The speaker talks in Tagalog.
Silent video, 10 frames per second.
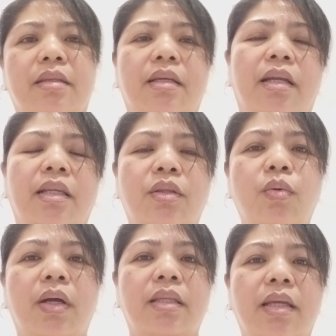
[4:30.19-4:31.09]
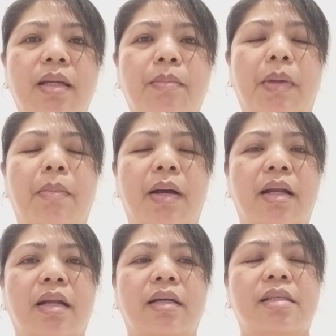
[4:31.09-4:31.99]
Ganito, ganyan. May
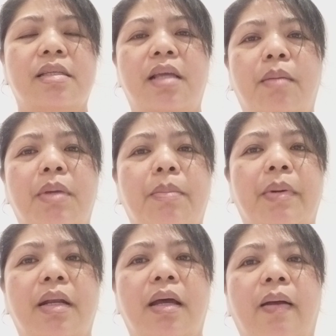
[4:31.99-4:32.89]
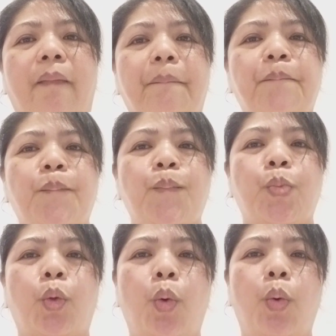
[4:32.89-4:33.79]
mga nagsasabi pa na
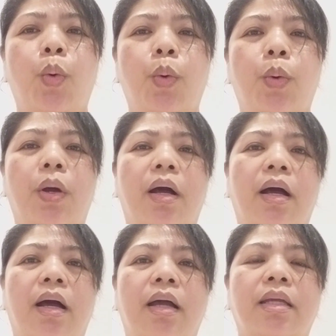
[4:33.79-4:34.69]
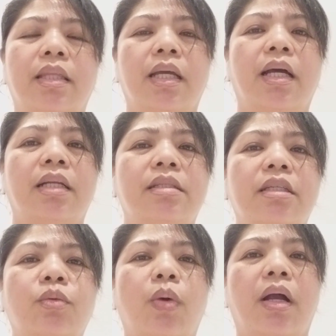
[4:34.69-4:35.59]
kung ah, hindi ka
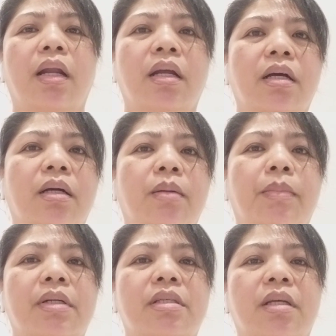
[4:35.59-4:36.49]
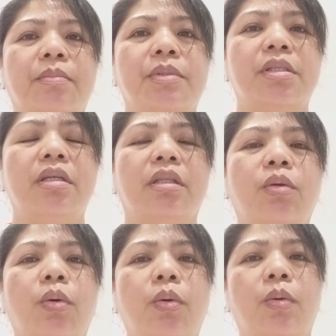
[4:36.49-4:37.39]
legit, huwag ka nang mag-subs
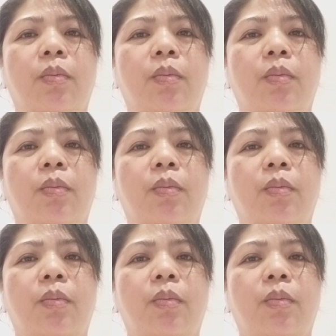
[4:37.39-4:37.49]
dito.